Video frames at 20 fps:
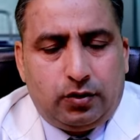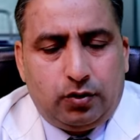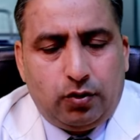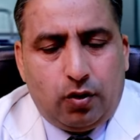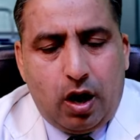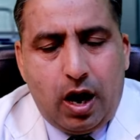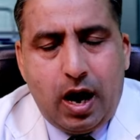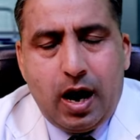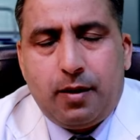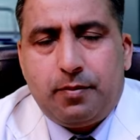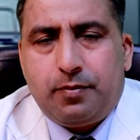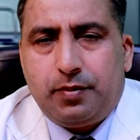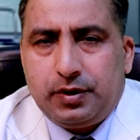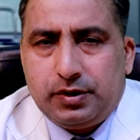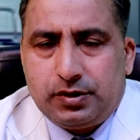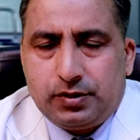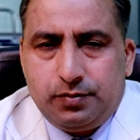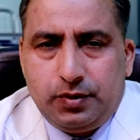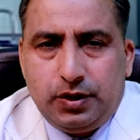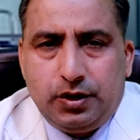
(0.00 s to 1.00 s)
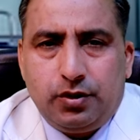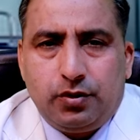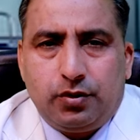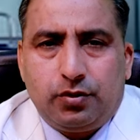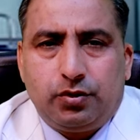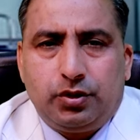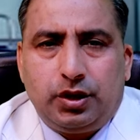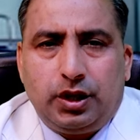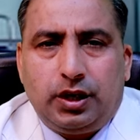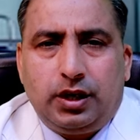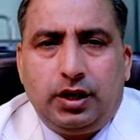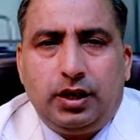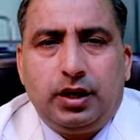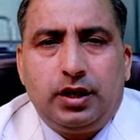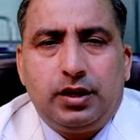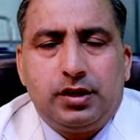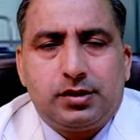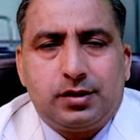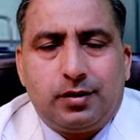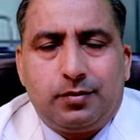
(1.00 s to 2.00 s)
तो आप इस वीडियो को
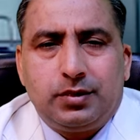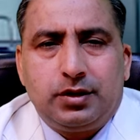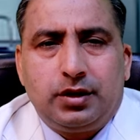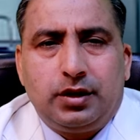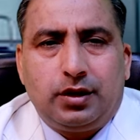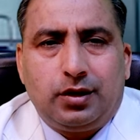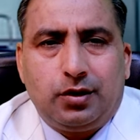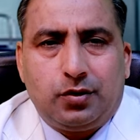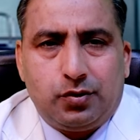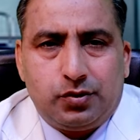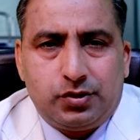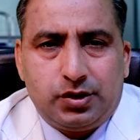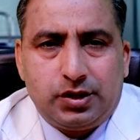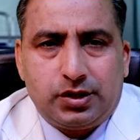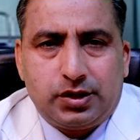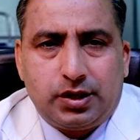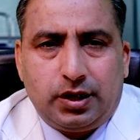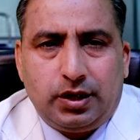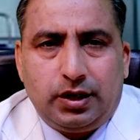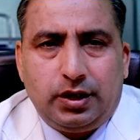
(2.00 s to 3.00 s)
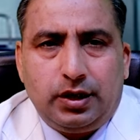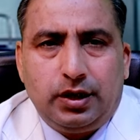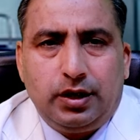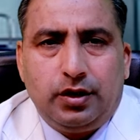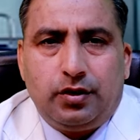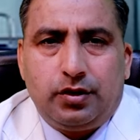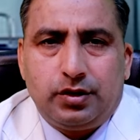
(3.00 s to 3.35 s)
देखिए समझने की कोशिश करिए